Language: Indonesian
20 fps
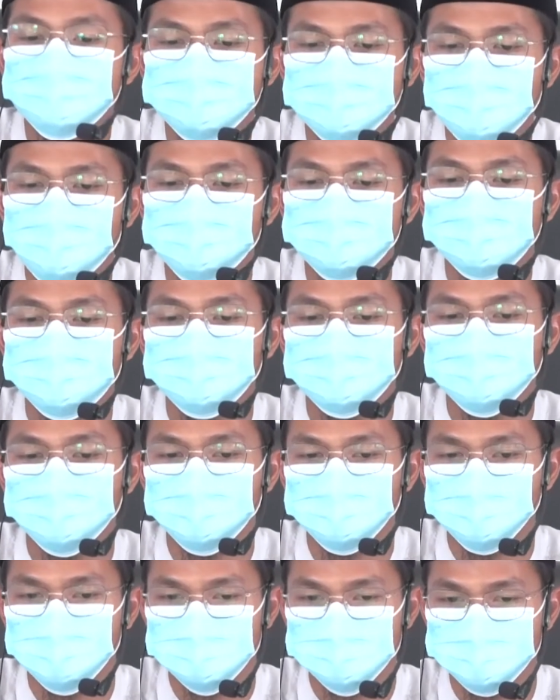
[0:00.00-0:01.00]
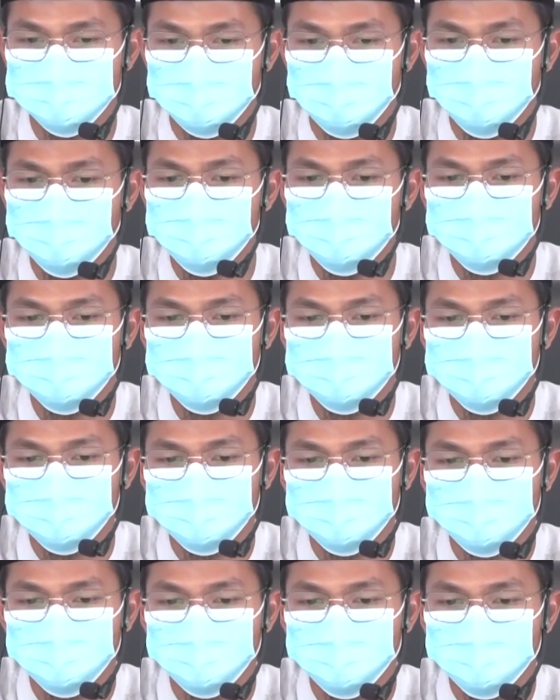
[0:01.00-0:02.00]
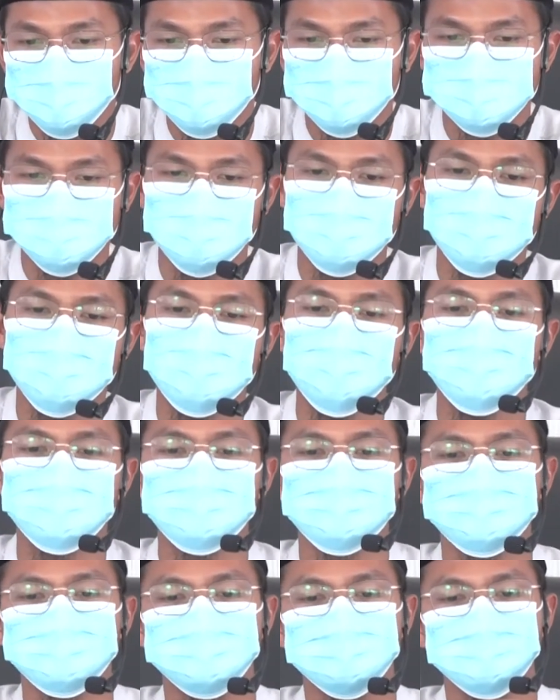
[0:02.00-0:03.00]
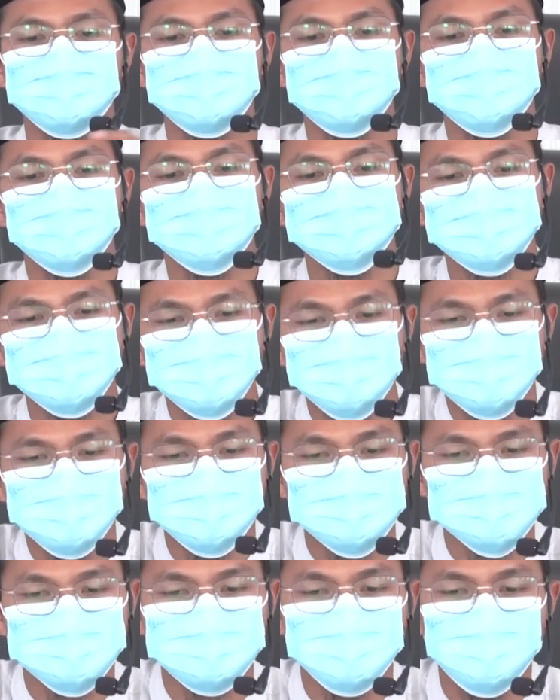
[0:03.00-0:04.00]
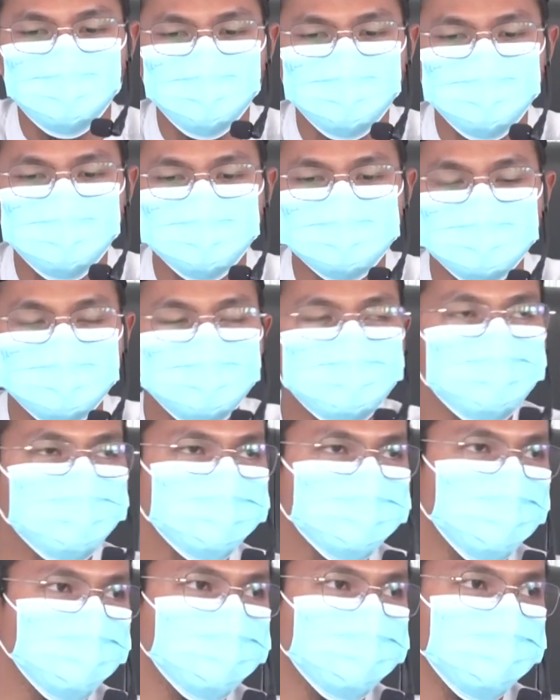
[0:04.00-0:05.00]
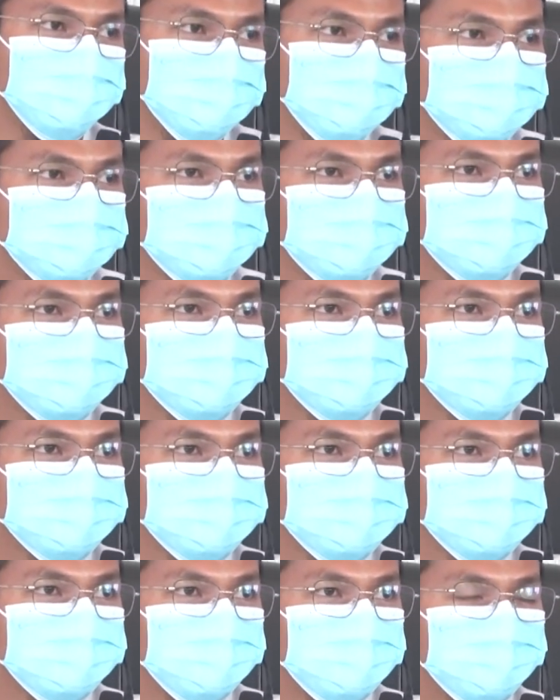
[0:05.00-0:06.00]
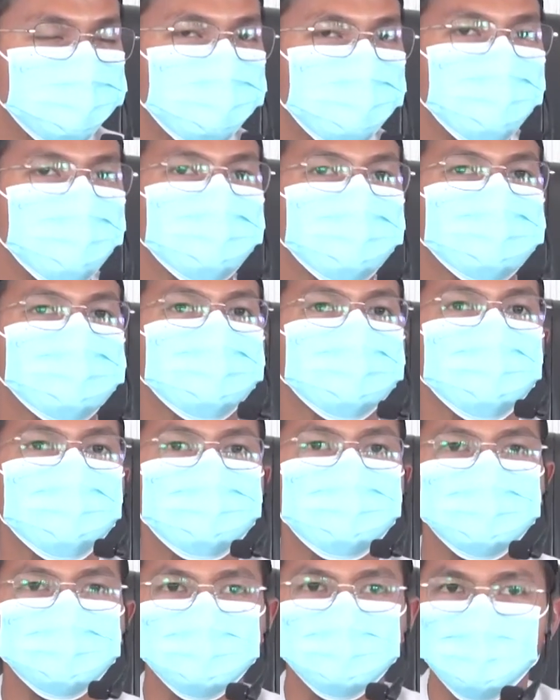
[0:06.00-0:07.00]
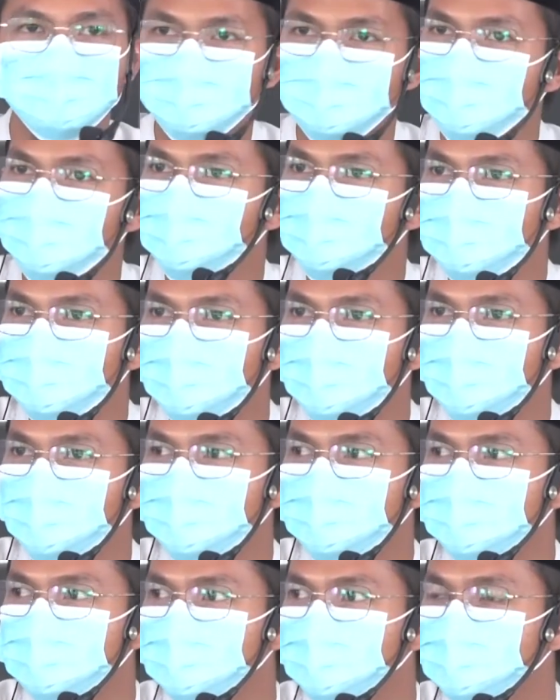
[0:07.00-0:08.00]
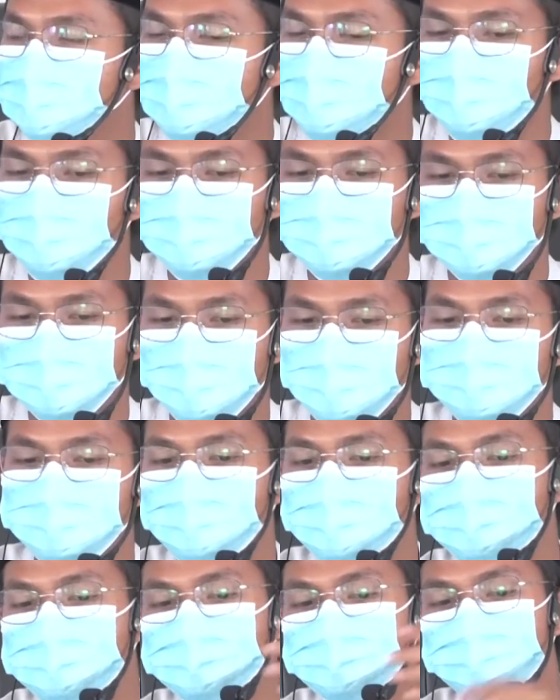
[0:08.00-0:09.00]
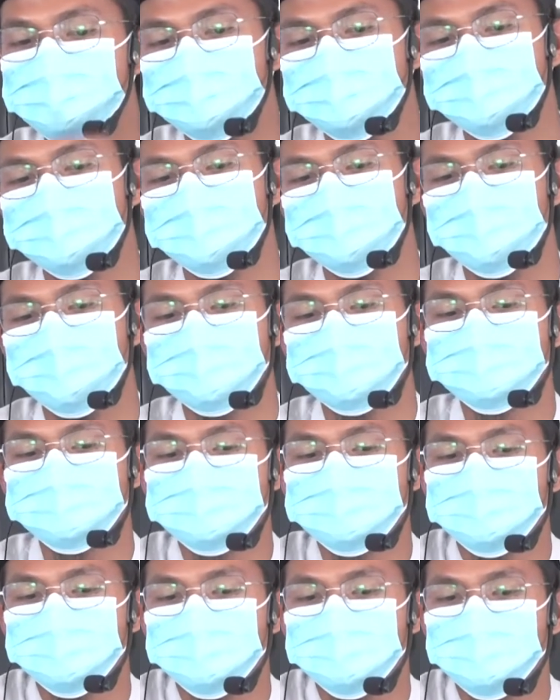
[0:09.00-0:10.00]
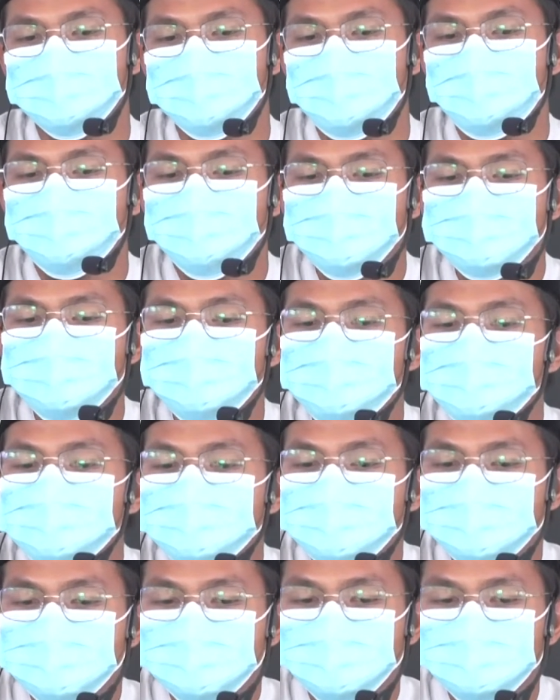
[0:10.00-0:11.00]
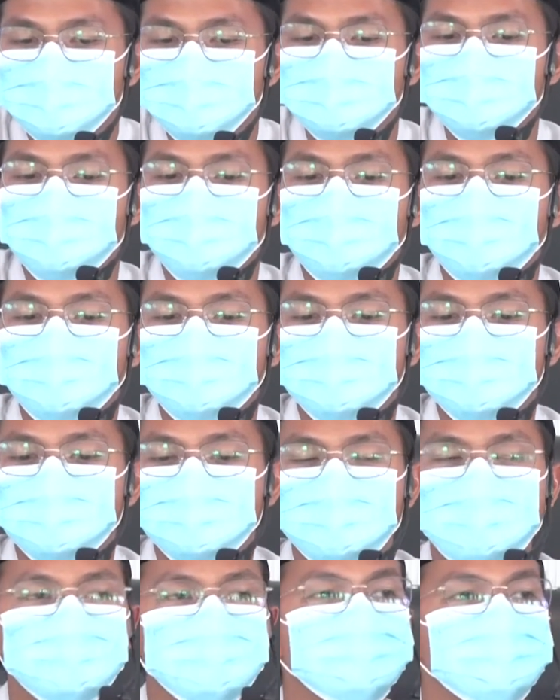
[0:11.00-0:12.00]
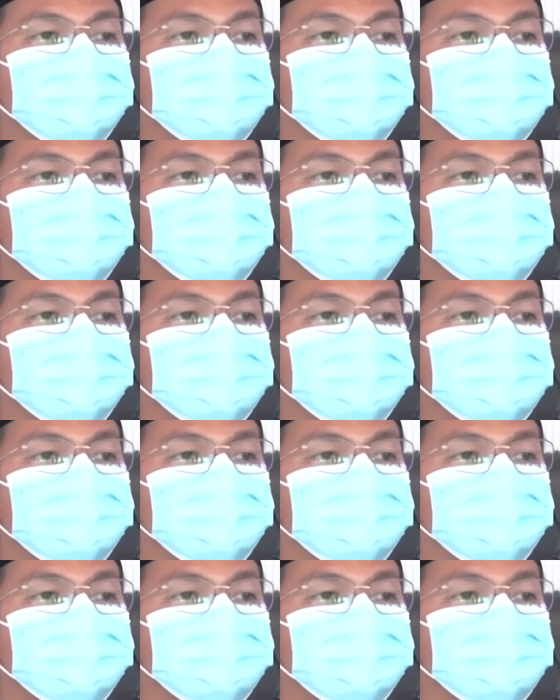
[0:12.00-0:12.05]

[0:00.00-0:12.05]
taat kepada Allah Subhanahu wa taala. Ketika Allah Subhanahu wa taala berjanji baik terdapat di dalam Al-Qur'an maupun di dalam hadis akan memberikan kemudahan atau